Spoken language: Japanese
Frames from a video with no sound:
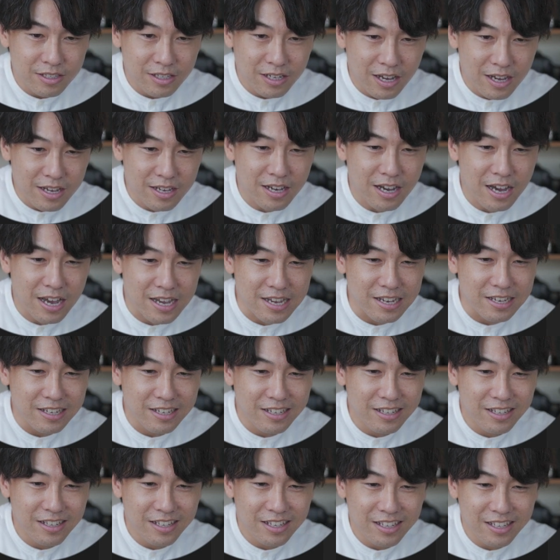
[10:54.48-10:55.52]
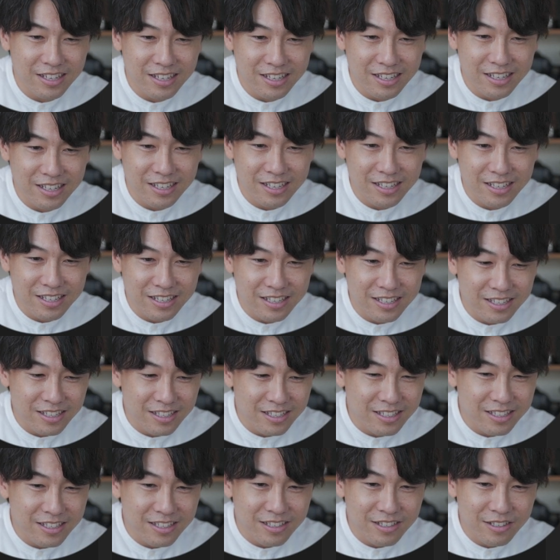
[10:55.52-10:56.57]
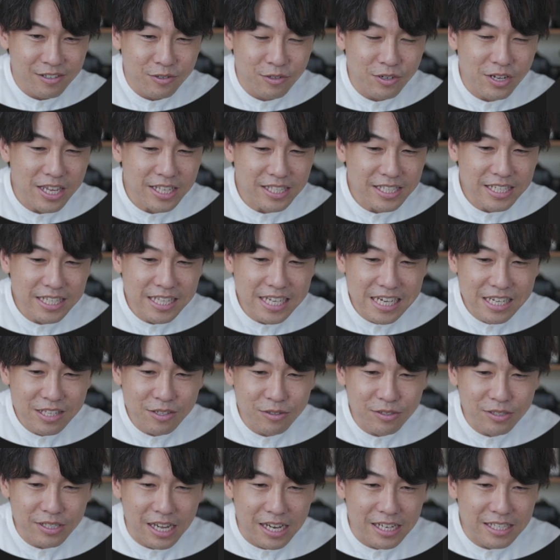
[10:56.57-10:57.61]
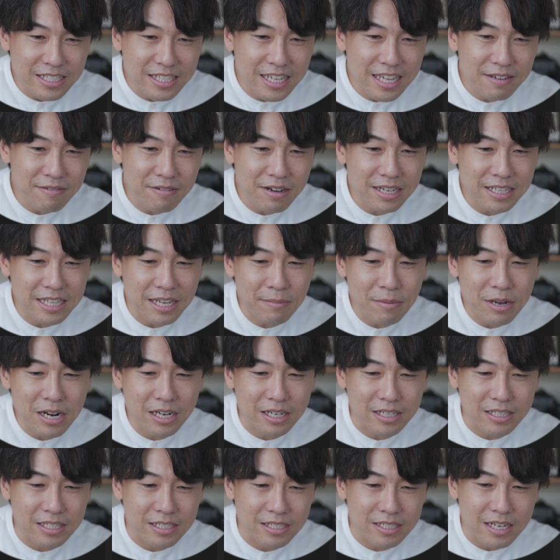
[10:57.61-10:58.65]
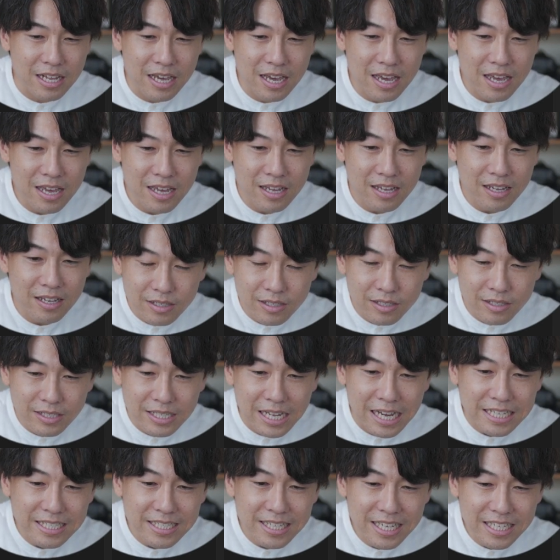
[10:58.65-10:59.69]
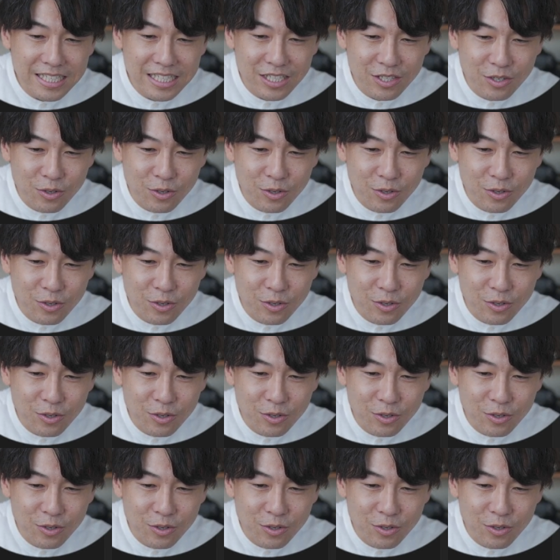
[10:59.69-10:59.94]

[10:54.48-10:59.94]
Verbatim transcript: はいはいフル HD の再生は滑らかですね再生時